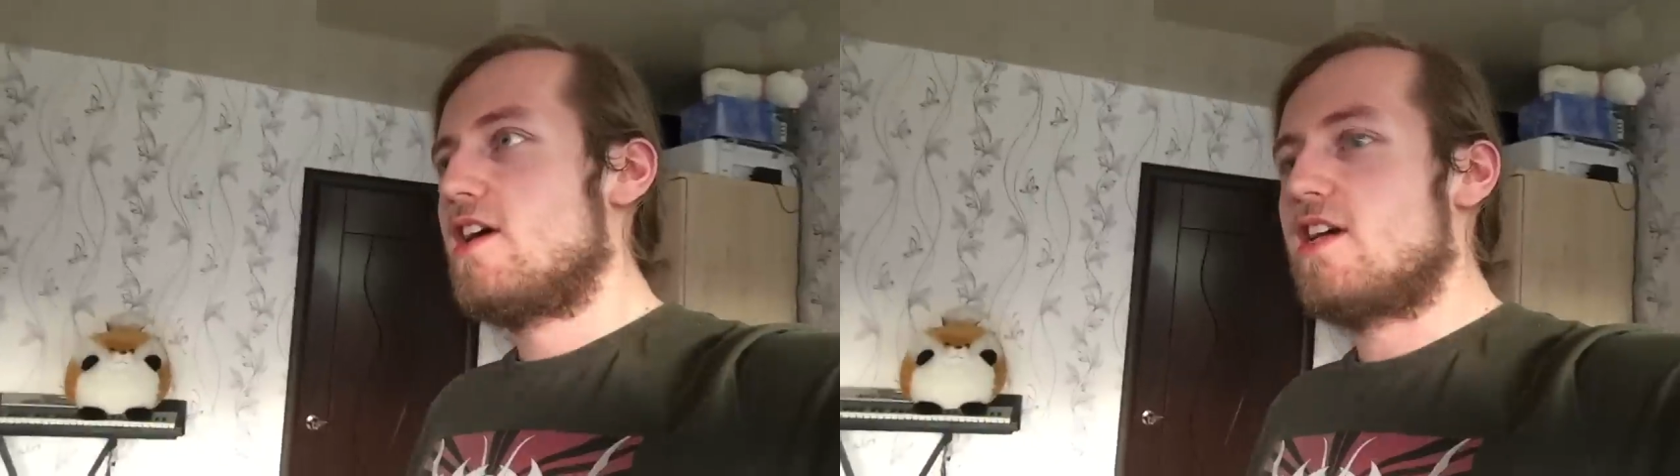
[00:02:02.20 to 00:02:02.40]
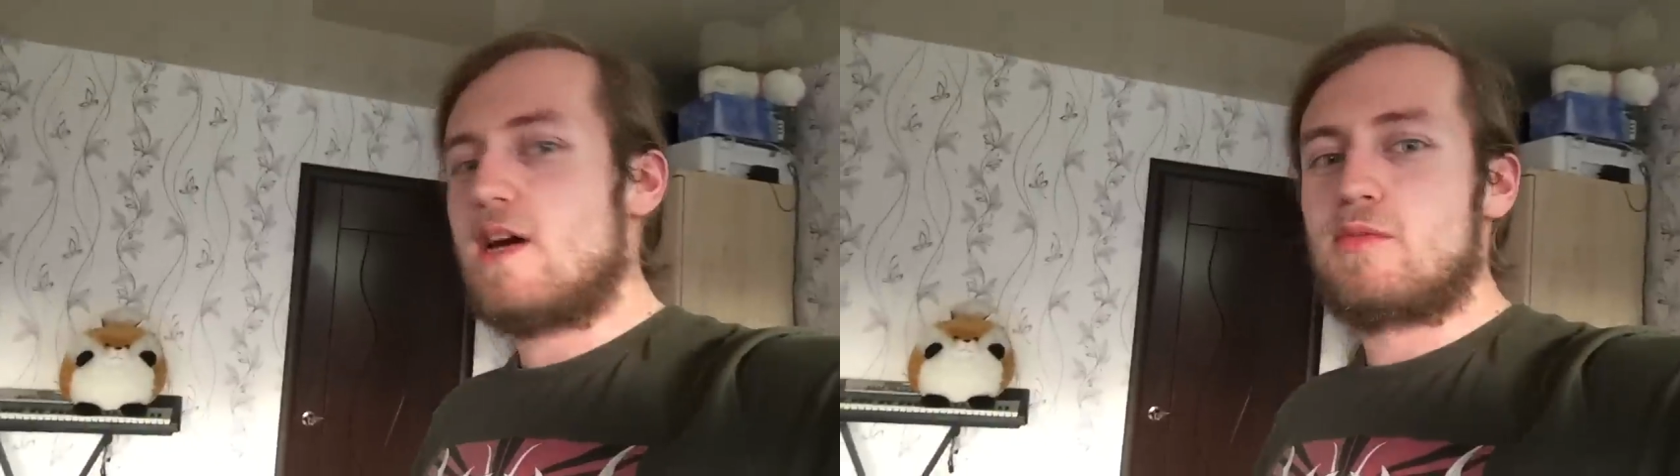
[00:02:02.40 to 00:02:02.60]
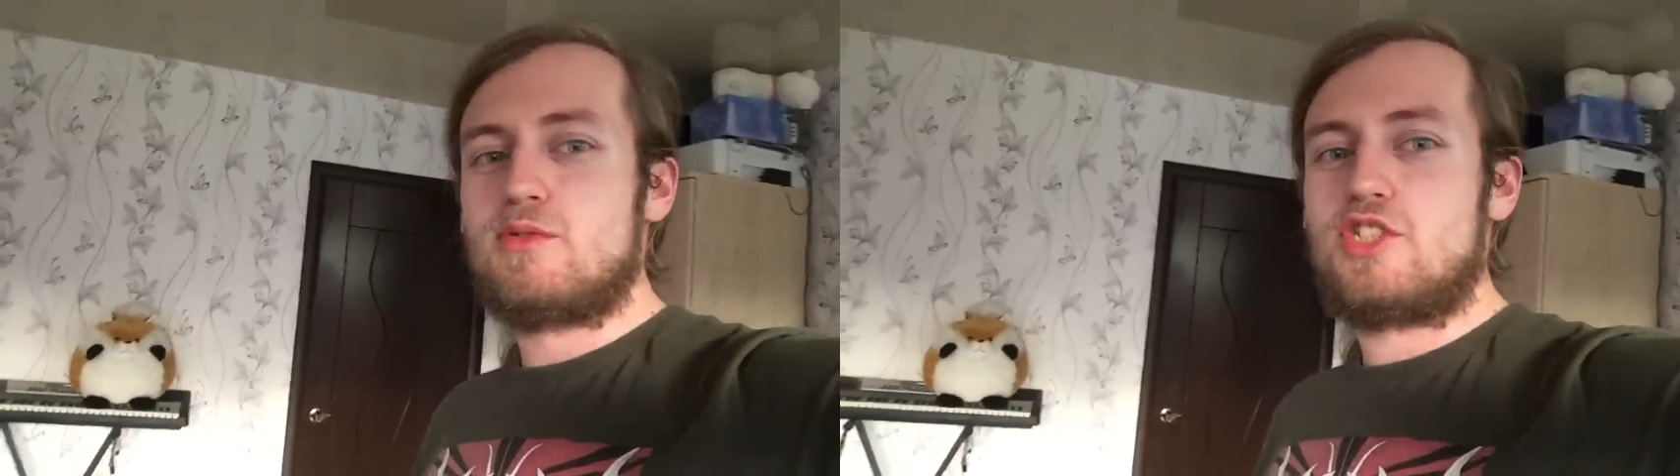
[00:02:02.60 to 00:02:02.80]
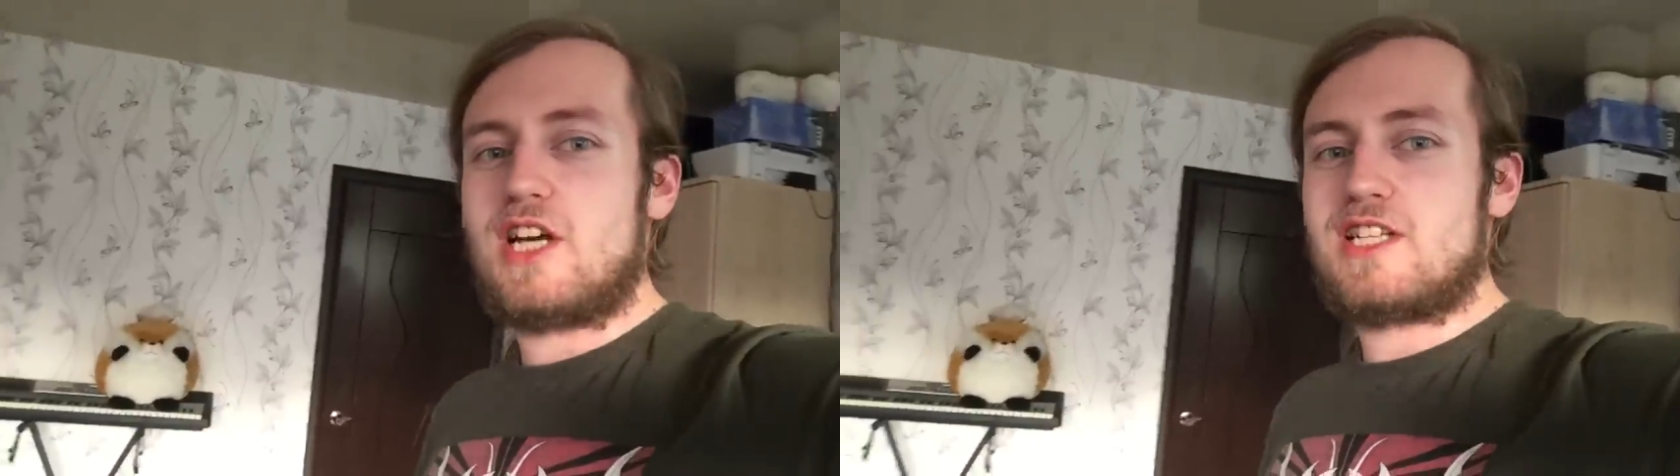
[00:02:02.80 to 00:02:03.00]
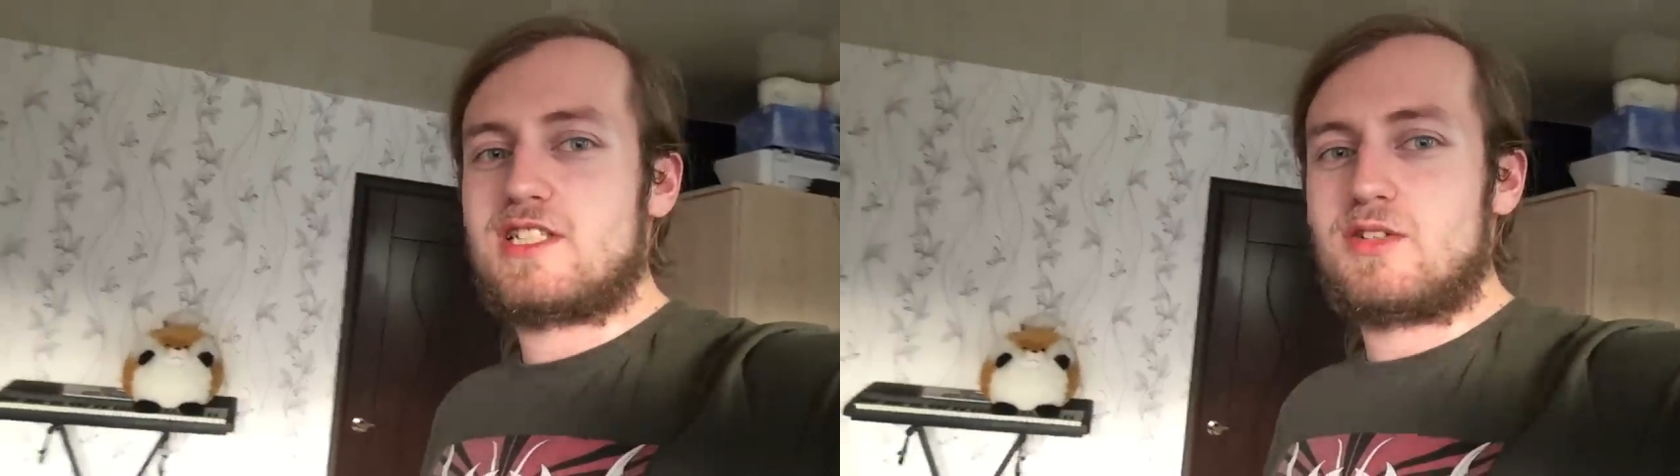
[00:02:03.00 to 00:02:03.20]
я буду
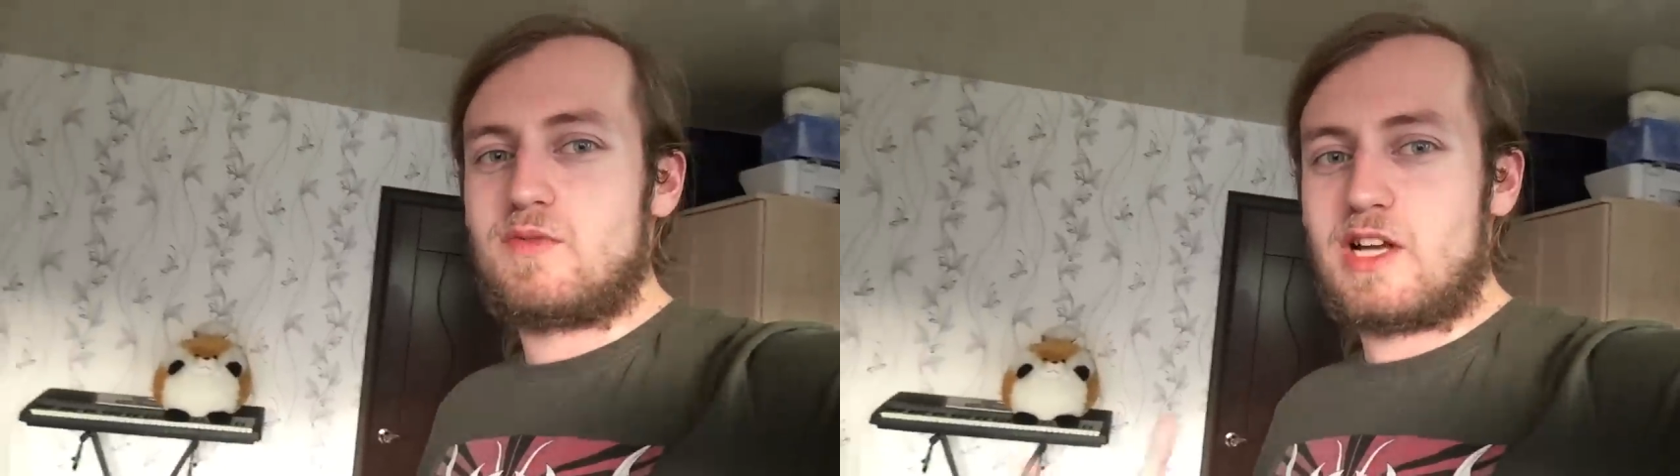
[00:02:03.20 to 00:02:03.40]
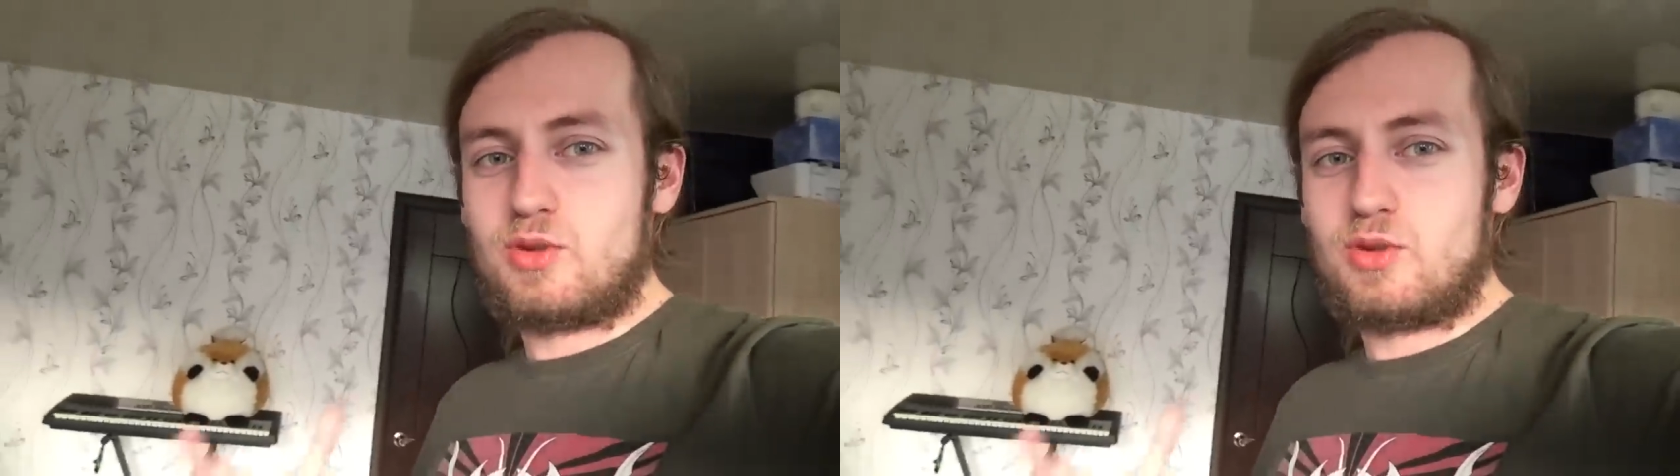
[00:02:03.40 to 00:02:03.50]
участвовать в